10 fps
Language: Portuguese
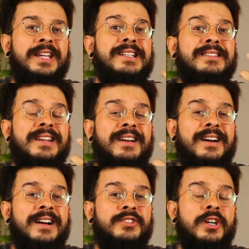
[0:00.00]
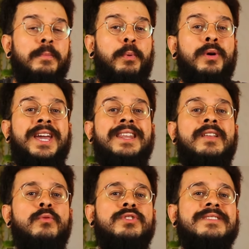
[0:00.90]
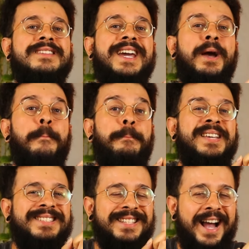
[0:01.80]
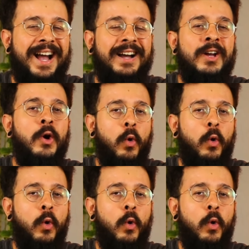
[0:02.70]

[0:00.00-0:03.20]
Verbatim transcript: intrigante e por que não dizer bizarra.